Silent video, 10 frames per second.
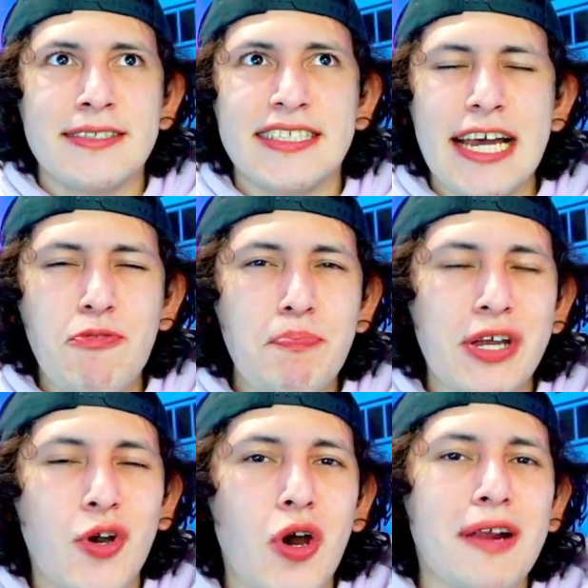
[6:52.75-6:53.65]
sea un
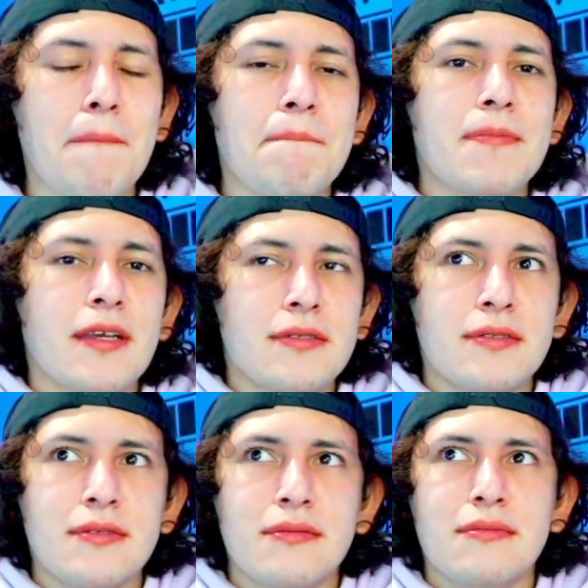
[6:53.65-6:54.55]
picor
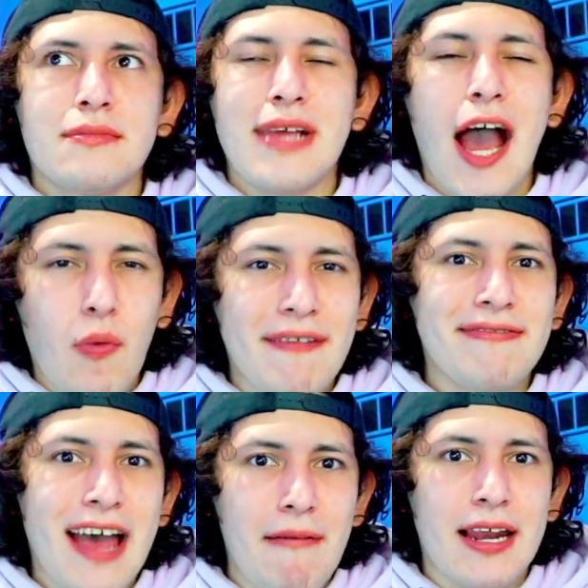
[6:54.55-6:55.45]

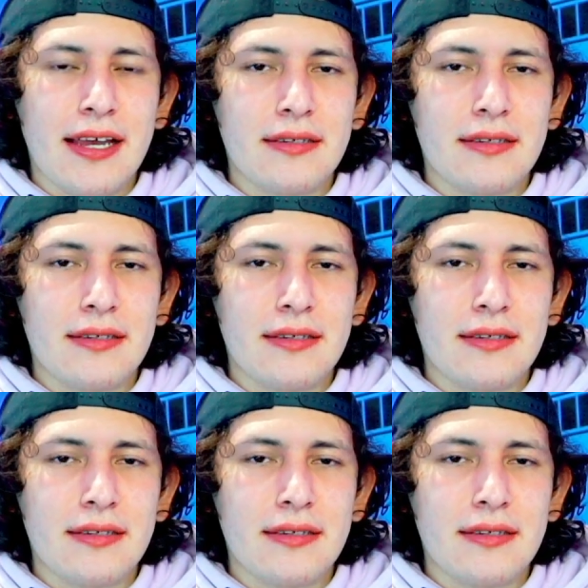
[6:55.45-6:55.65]
aguantable.